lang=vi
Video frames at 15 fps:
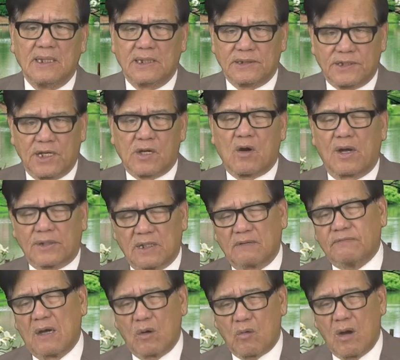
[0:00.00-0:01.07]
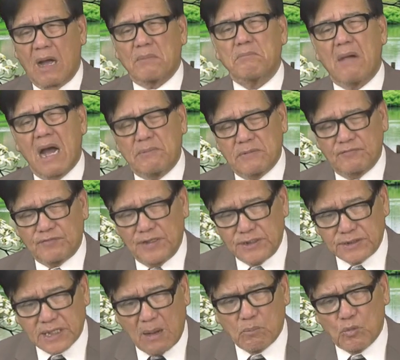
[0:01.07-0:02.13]
chỉ còn được vào khoảng ba mươi phần
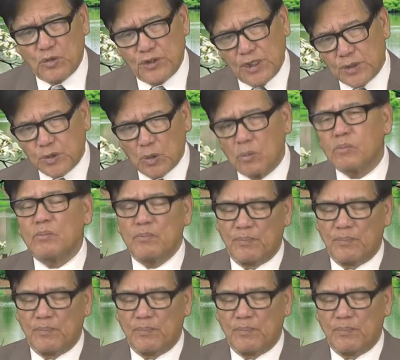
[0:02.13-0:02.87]
trăm của dân chúng.